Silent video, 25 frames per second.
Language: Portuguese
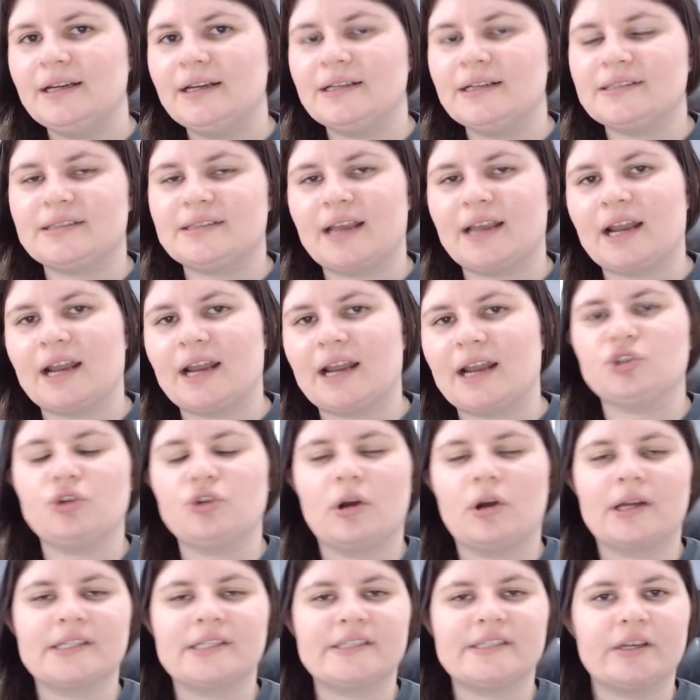Será que
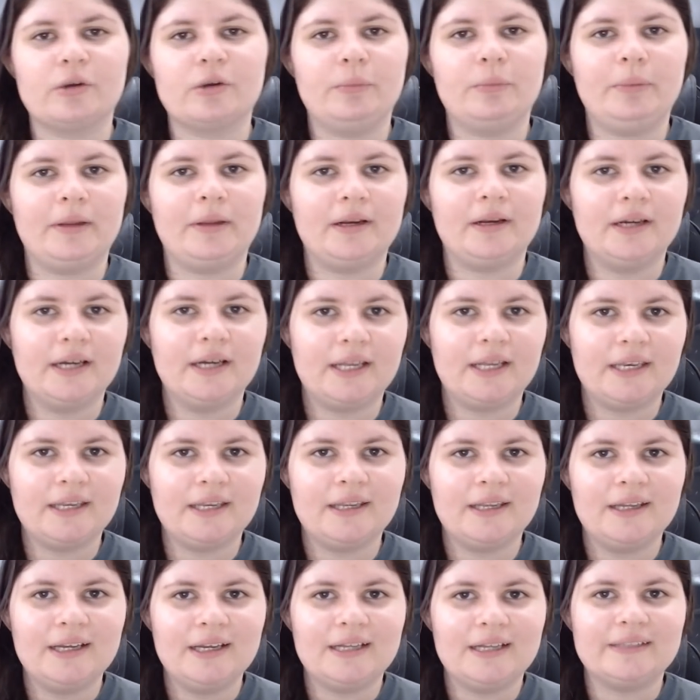joga sem o
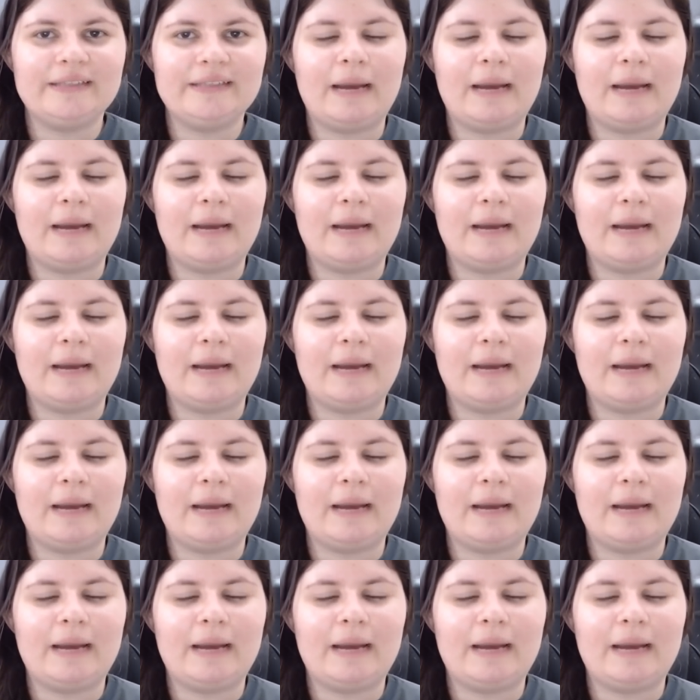Pirani?